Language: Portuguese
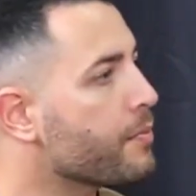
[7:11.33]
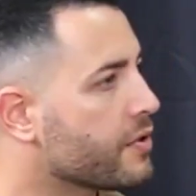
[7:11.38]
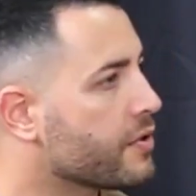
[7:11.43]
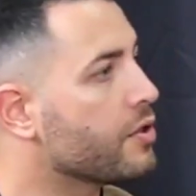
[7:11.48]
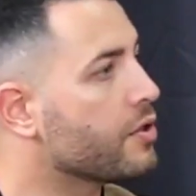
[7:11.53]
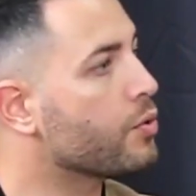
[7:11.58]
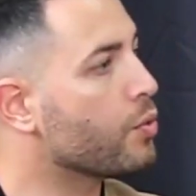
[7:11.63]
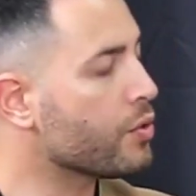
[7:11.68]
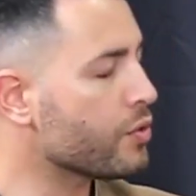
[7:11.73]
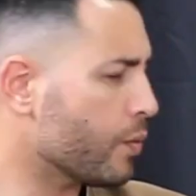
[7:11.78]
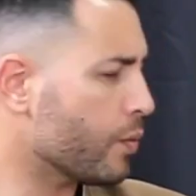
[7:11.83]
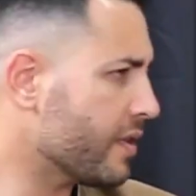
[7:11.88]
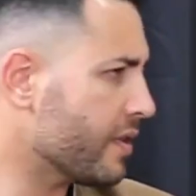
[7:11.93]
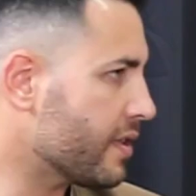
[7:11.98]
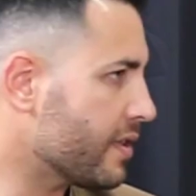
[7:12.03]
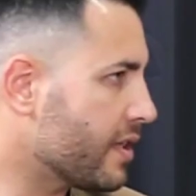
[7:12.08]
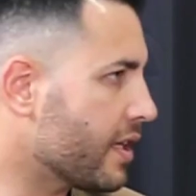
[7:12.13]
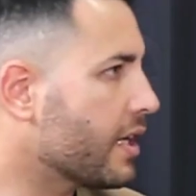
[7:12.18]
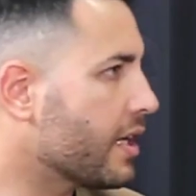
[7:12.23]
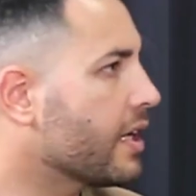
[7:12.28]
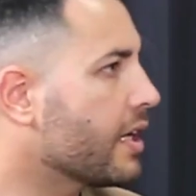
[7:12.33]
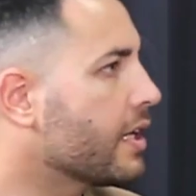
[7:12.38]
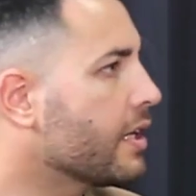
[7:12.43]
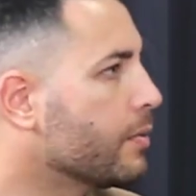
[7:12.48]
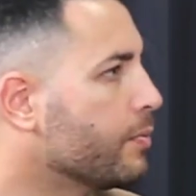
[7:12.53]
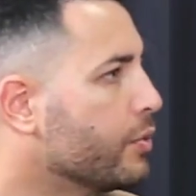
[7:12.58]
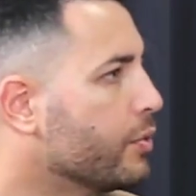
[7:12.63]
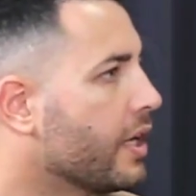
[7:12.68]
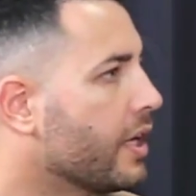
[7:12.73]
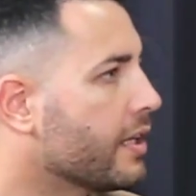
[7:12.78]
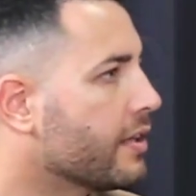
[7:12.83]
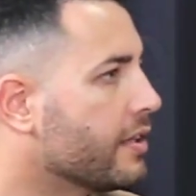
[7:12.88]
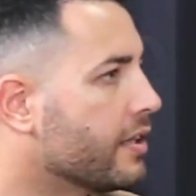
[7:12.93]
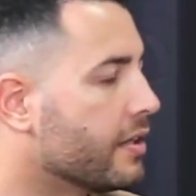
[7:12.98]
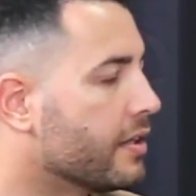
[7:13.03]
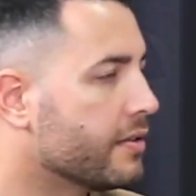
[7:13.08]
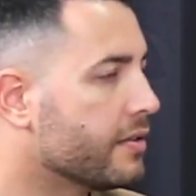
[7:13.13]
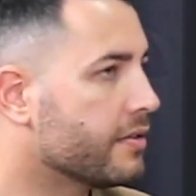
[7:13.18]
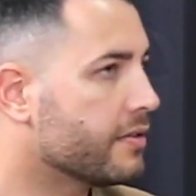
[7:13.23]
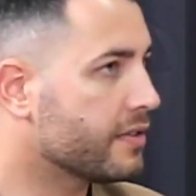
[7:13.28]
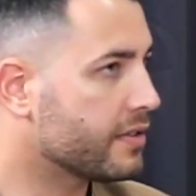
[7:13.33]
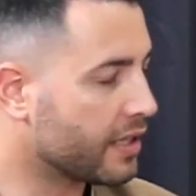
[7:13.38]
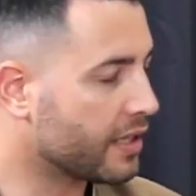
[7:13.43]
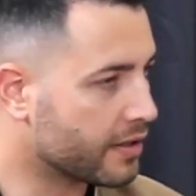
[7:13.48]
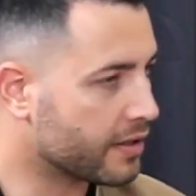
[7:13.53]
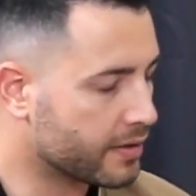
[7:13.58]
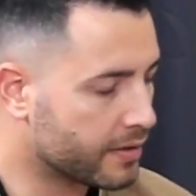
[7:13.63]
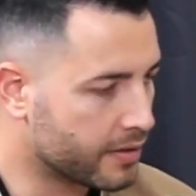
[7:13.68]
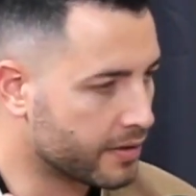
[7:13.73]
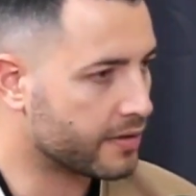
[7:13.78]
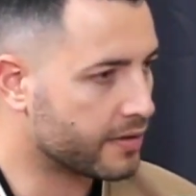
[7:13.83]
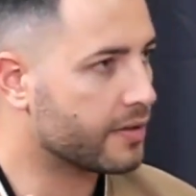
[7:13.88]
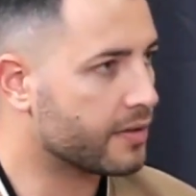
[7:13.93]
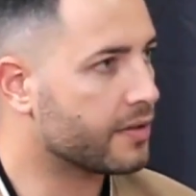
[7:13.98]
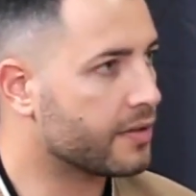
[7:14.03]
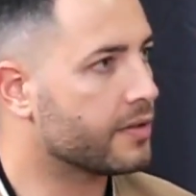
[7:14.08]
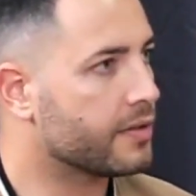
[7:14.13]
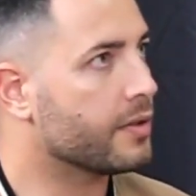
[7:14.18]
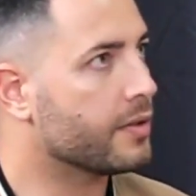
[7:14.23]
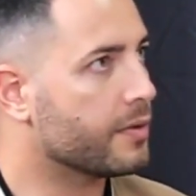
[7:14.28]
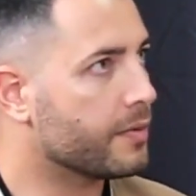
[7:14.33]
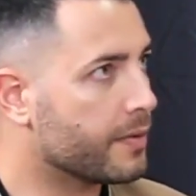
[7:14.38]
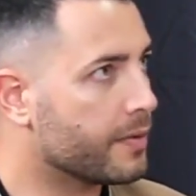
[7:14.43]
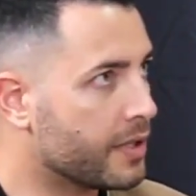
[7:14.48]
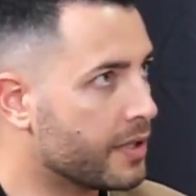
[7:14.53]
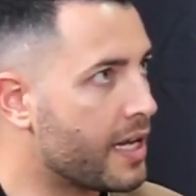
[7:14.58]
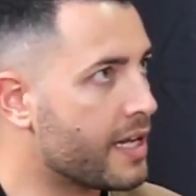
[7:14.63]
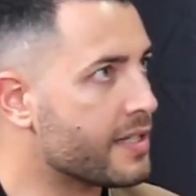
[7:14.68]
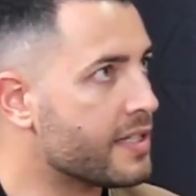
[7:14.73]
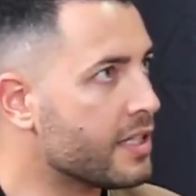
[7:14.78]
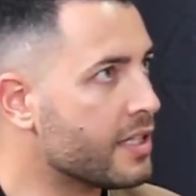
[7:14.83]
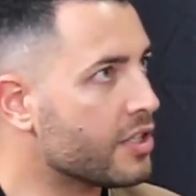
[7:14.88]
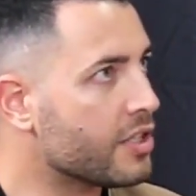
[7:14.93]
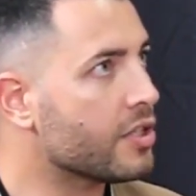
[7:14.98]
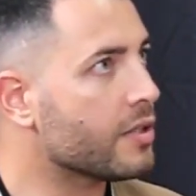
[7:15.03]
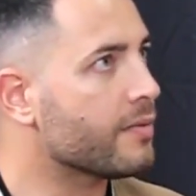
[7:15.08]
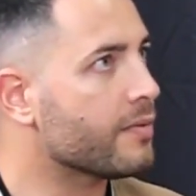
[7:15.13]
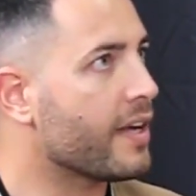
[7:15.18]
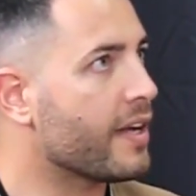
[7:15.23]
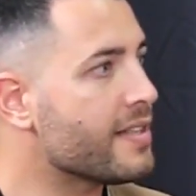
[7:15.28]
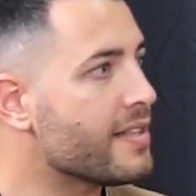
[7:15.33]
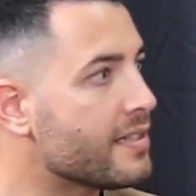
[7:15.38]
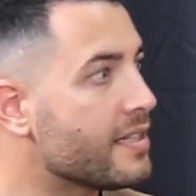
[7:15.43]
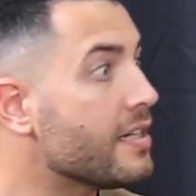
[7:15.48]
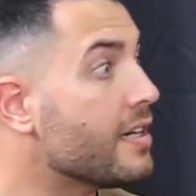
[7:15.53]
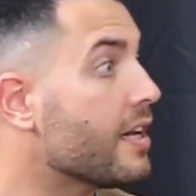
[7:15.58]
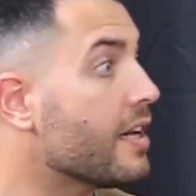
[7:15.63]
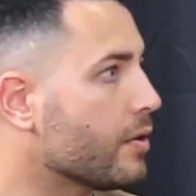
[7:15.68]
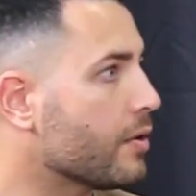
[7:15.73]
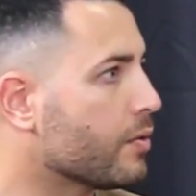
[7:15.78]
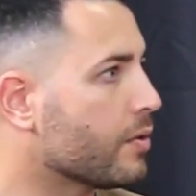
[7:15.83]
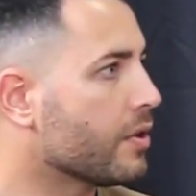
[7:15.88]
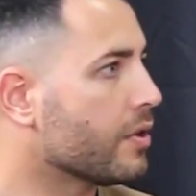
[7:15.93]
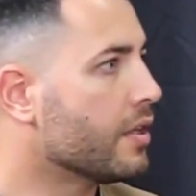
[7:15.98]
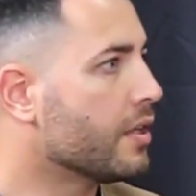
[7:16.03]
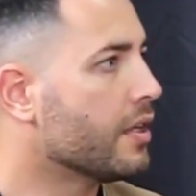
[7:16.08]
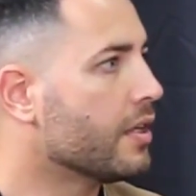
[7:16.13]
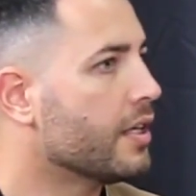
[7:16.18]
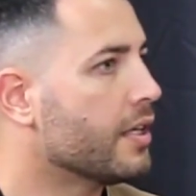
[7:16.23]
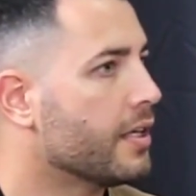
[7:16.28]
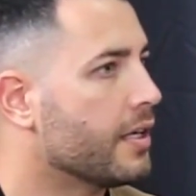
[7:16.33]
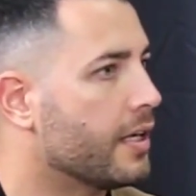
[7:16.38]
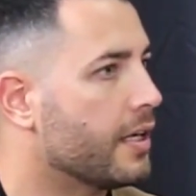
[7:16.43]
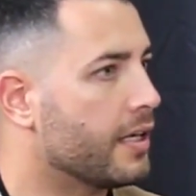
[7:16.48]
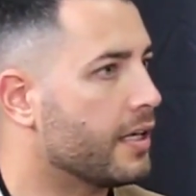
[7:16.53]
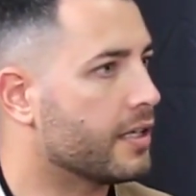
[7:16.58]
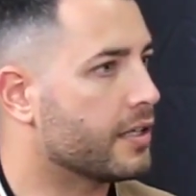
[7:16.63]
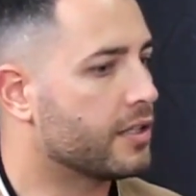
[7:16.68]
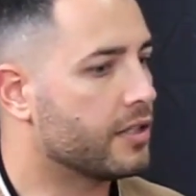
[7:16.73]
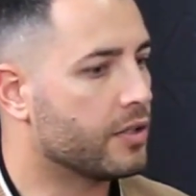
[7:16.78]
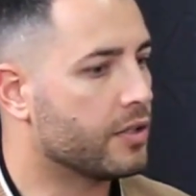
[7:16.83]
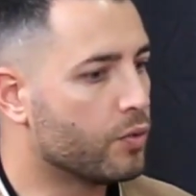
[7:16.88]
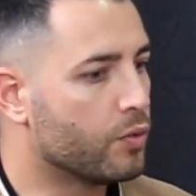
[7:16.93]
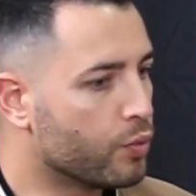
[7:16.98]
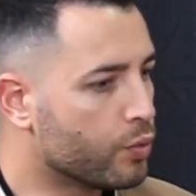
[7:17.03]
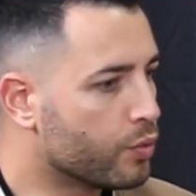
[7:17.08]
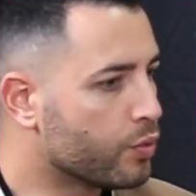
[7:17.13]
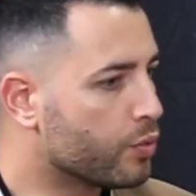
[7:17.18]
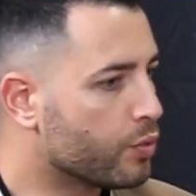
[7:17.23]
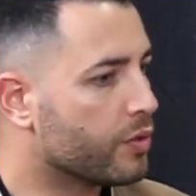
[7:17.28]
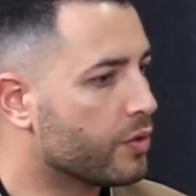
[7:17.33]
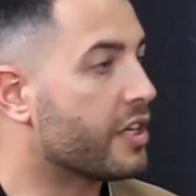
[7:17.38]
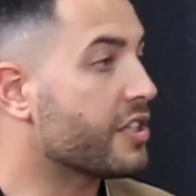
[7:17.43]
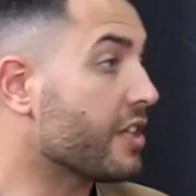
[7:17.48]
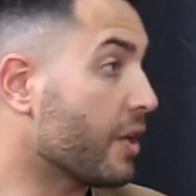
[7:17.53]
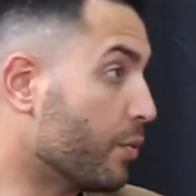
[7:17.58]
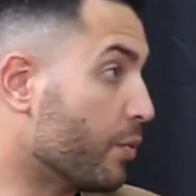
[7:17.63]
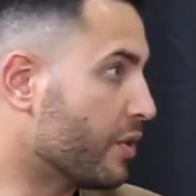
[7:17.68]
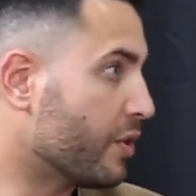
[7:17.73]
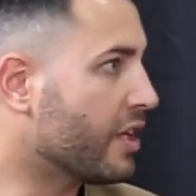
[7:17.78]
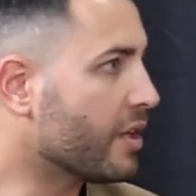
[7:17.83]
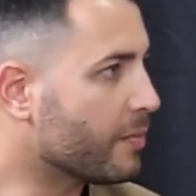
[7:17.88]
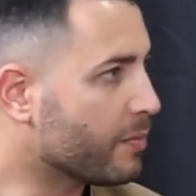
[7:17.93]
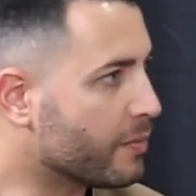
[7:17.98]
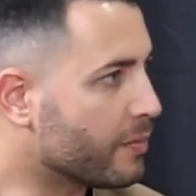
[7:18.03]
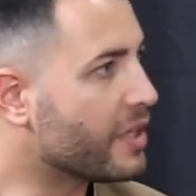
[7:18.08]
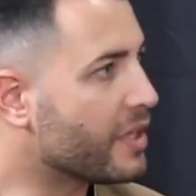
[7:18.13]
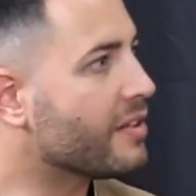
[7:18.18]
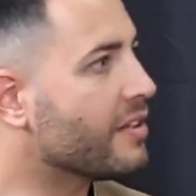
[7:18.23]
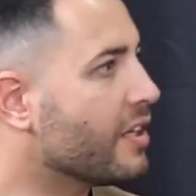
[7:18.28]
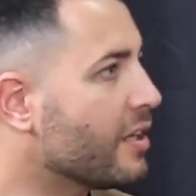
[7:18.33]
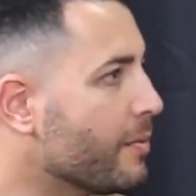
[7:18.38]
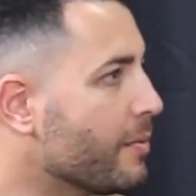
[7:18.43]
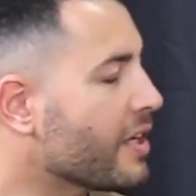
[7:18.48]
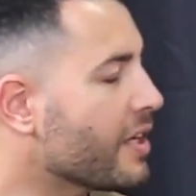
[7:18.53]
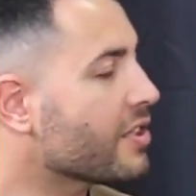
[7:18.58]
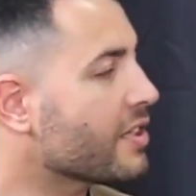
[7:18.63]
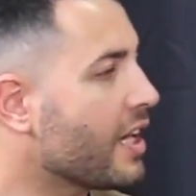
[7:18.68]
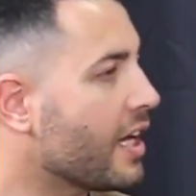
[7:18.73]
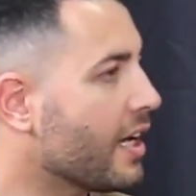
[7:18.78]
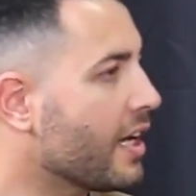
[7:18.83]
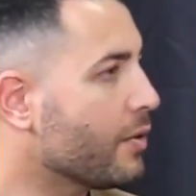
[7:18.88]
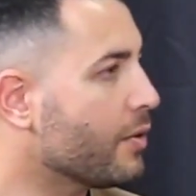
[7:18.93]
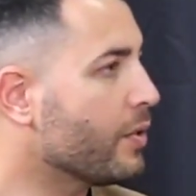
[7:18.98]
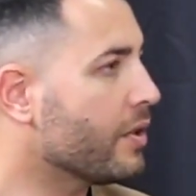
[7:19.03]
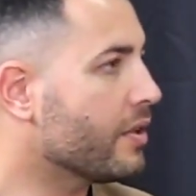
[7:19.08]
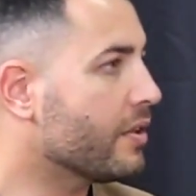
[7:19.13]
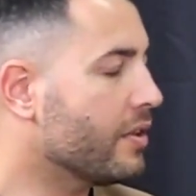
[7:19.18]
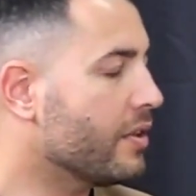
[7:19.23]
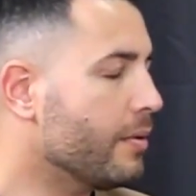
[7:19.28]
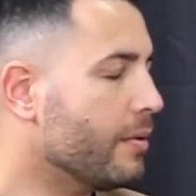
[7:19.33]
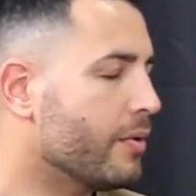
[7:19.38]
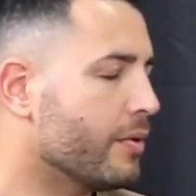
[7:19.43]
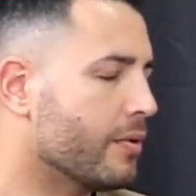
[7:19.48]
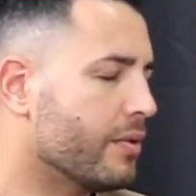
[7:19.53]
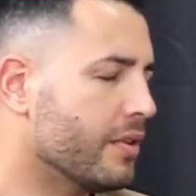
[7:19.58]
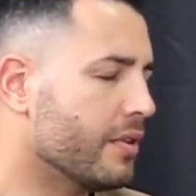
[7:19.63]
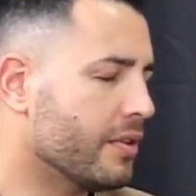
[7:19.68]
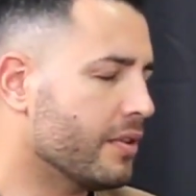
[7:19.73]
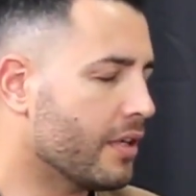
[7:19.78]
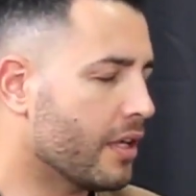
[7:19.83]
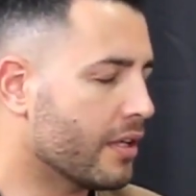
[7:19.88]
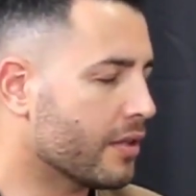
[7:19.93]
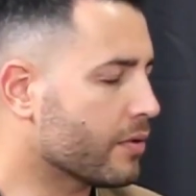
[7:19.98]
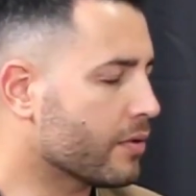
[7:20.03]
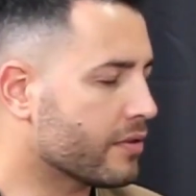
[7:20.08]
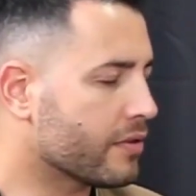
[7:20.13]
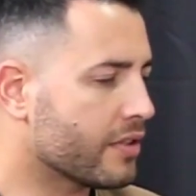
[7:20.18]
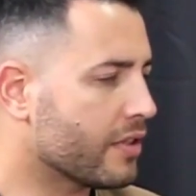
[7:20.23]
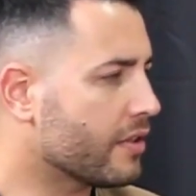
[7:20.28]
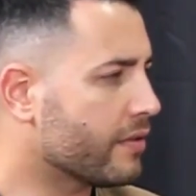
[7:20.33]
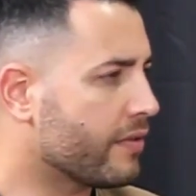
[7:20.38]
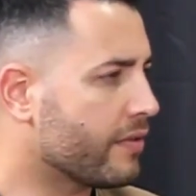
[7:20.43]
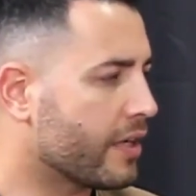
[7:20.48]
que consequências é que aquilo poderá ter. Uhum. Ela, se, se, e é assim que a gente vai ensinando yeah. uh, que no, no, lá está o termo, meio termo, é que está o equilíbrio. E Eu digo isto porque,